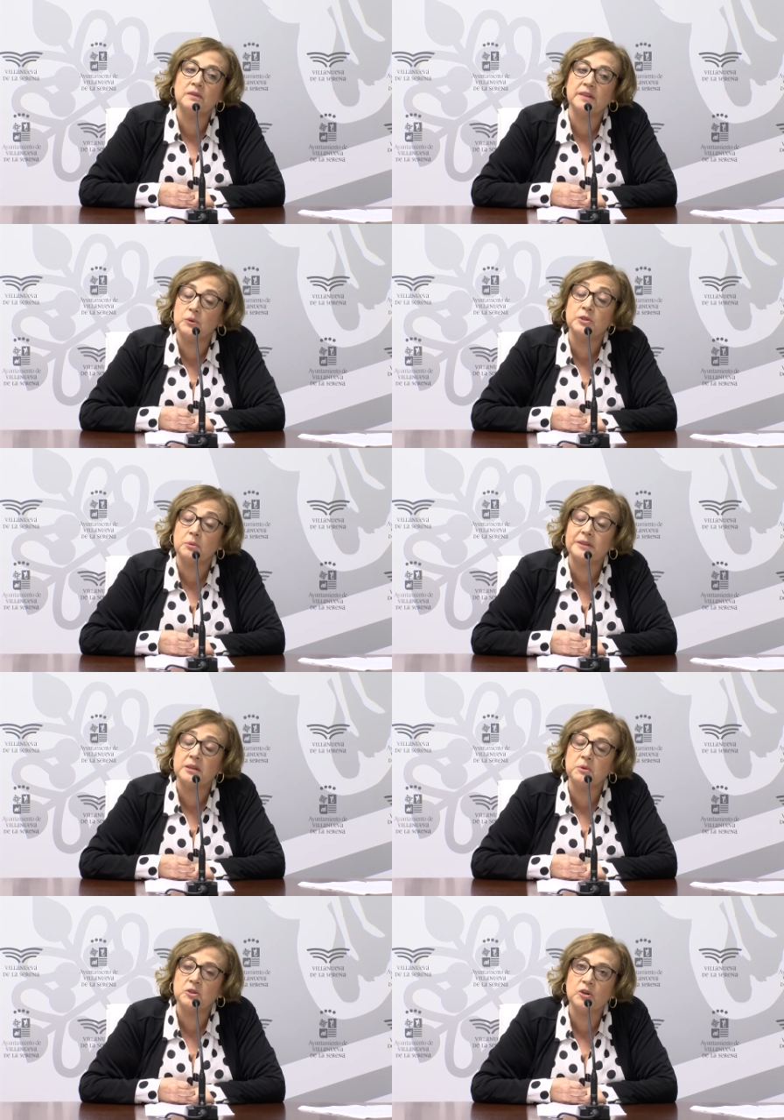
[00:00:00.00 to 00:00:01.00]
de nuestro
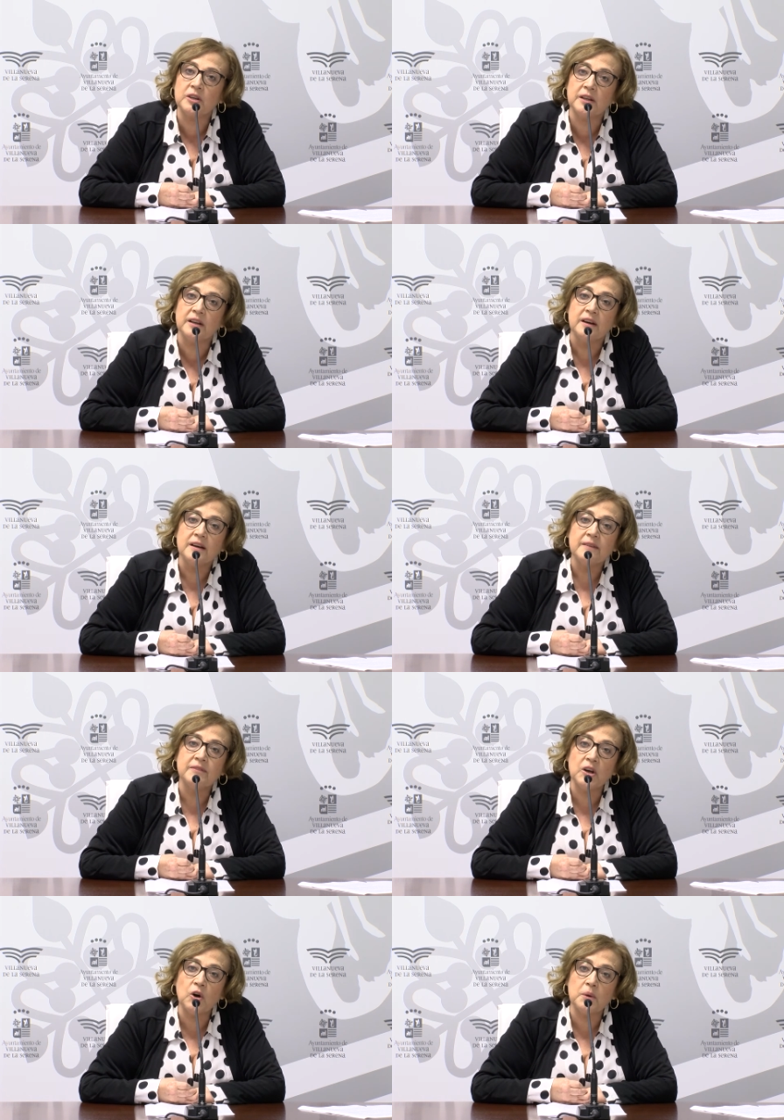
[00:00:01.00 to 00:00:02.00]
patrimonio y
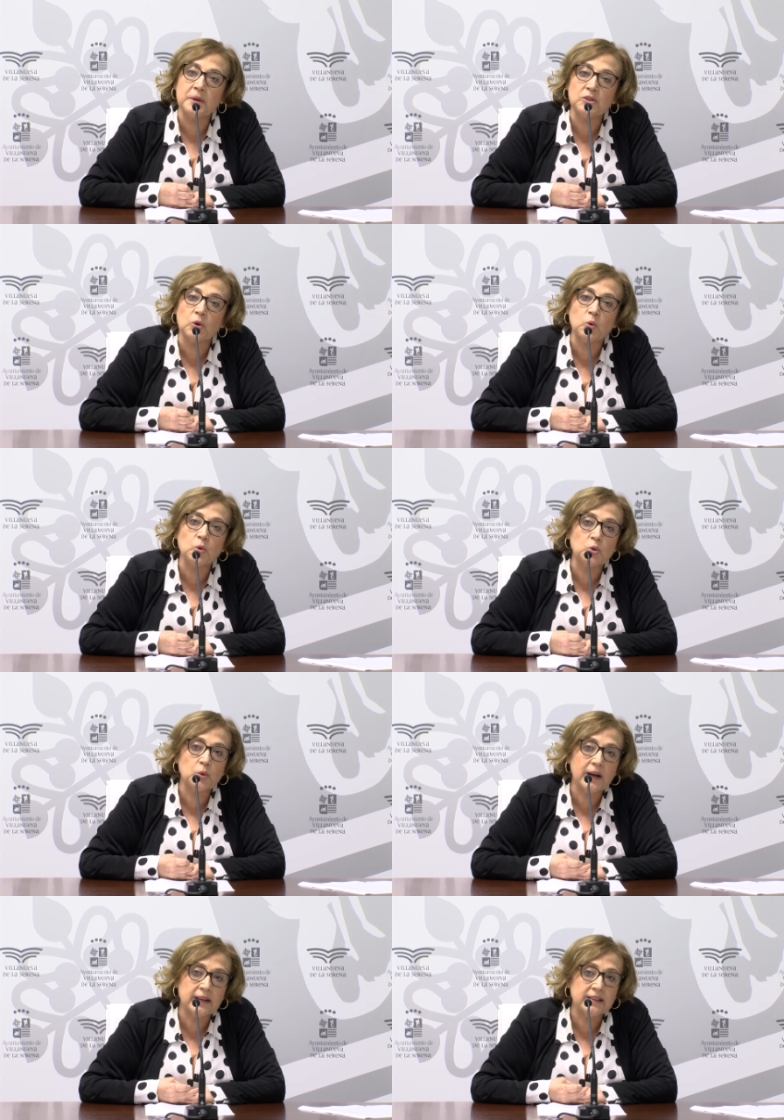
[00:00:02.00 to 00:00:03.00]
de los eventos
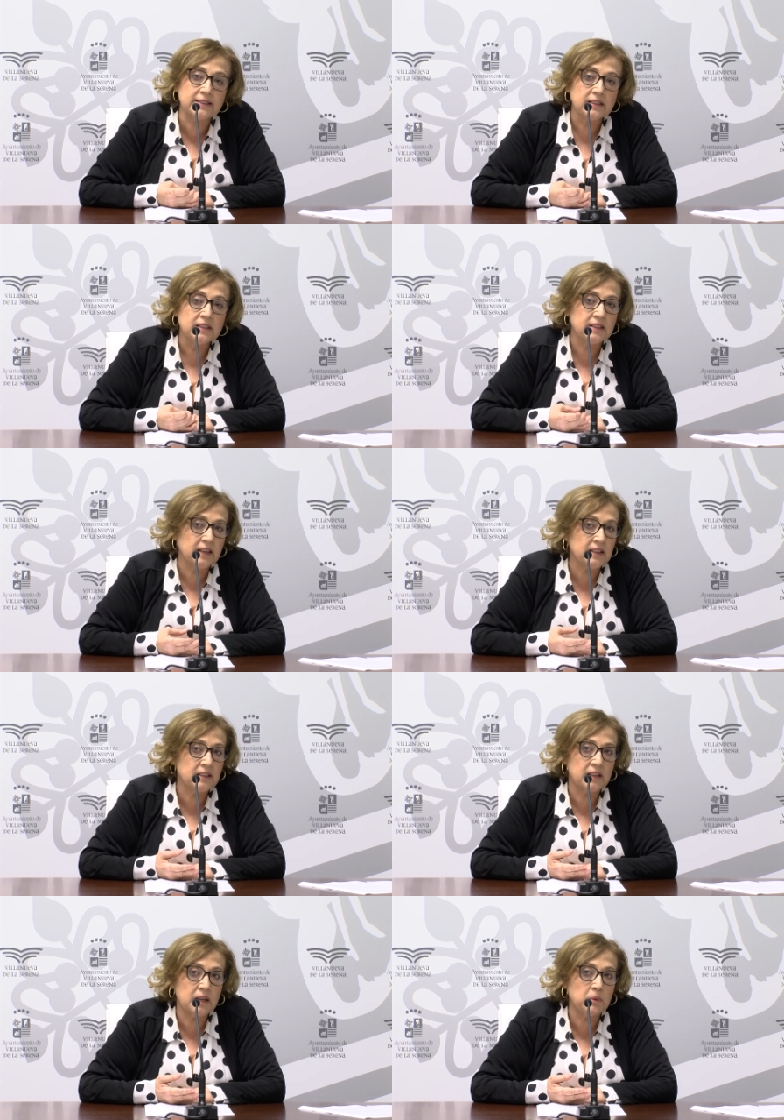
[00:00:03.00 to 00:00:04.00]
culturales que aquí
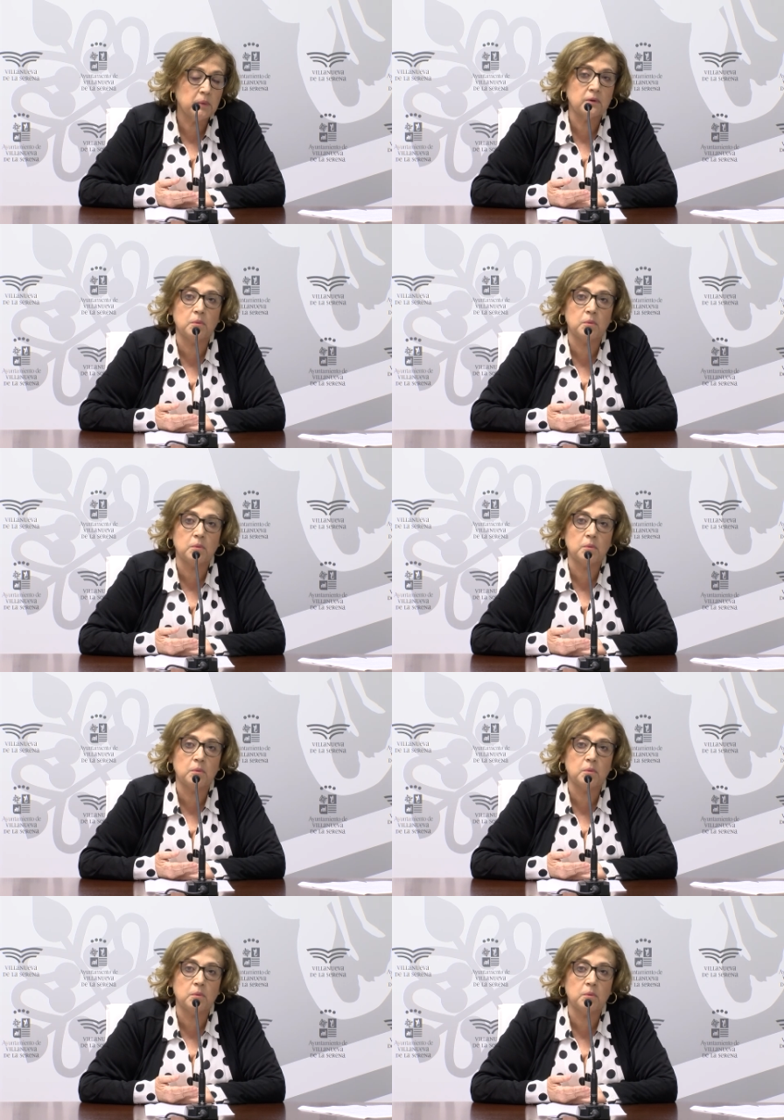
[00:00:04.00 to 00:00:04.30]
tenemos,